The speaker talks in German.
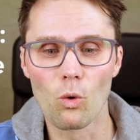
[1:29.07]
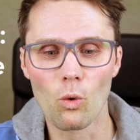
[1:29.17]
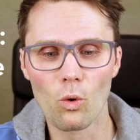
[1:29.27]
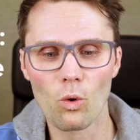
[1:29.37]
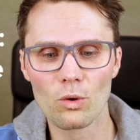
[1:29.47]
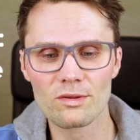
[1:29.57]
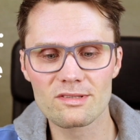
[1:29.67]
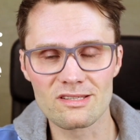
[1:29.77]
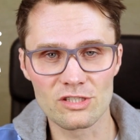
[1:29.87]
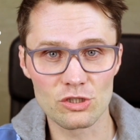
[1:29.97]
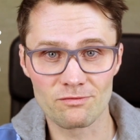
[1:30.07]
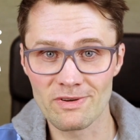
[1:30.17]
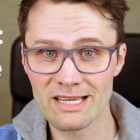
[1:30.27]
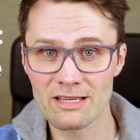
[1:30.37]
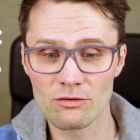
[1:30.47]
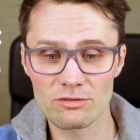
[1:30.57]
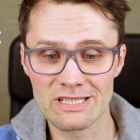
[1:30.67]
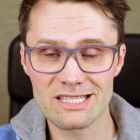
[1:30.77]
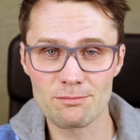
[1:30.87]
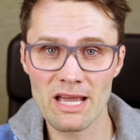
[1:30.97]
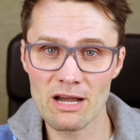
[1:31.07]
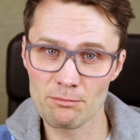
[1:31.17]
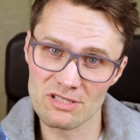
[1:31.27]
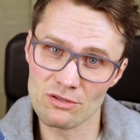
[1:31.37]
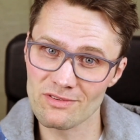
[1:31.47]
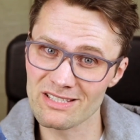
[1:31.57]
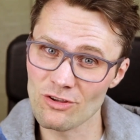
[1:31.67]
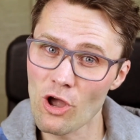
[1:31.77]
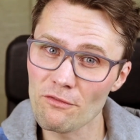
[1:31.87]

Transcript: und sie schwingen nicht mehr bzw.